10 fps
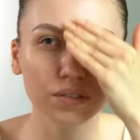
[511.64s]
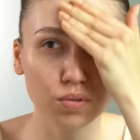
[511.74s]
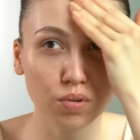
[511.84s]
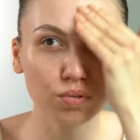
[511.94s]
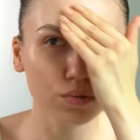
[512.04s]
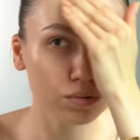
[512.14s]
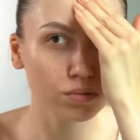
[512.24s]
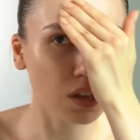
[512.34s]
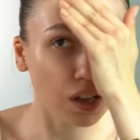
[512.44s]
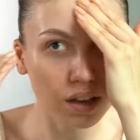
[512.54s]
Çok
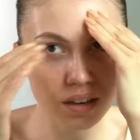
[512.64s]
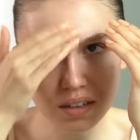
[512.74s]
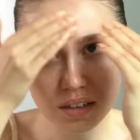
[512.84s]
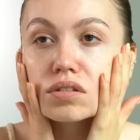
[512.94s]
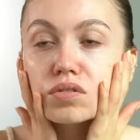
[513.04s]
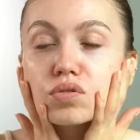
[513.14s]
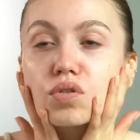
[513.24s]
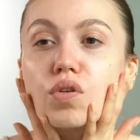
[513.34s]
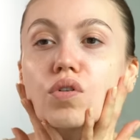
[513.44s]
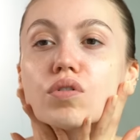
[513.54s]
güzel.
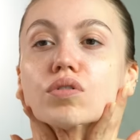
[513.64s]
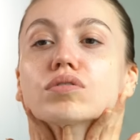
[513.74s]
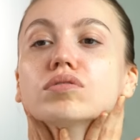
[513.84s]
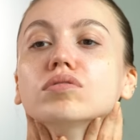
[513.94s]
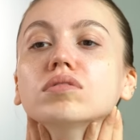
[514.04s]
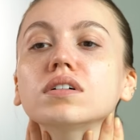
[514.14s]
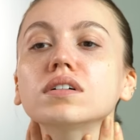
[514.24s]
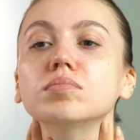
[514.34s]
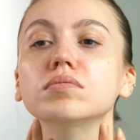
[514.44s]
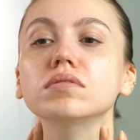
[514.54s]
Çok
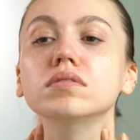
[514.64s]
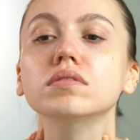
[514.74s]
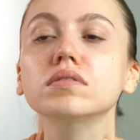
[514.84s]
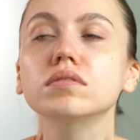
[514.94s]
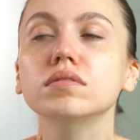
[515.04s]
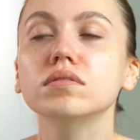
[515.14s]
güzel yapıyor.